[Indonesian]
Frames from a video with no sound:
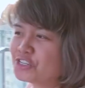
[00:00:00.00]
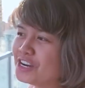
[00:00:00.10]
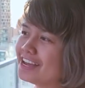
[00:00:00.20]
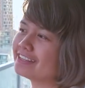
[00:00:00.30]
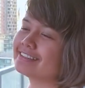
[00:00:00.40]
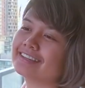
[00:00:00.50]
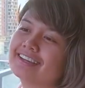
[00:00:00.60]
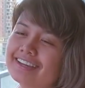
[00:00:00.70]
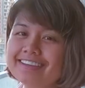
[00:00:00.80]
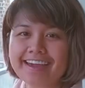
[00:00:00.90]
slash
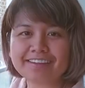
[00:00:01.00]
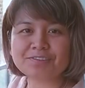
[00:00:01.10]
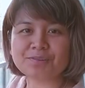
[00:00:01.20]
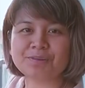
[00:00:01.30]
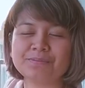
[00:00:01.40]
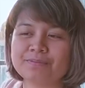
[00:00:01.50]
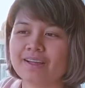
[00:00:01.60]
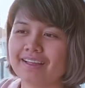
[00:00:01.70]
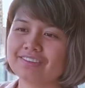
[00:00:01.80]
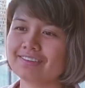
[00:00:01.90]
guest room
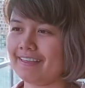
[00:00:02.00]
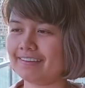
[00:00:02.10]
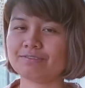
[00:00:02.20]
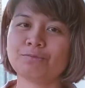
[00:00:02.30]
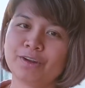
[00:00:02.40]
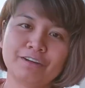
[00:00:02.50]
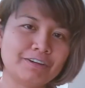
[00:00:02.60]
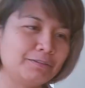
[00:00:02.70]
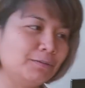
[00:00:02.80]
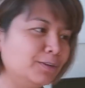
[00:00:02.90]
slash
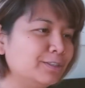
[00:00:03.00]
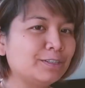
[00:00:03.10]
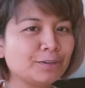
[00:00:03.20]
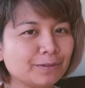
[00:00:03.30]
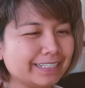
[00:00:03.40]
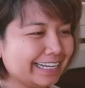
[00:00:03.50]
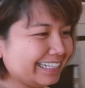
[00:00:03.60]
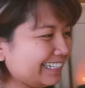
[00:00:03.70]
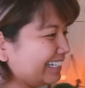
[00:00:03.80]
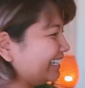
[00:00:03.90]
whatever we want to do with that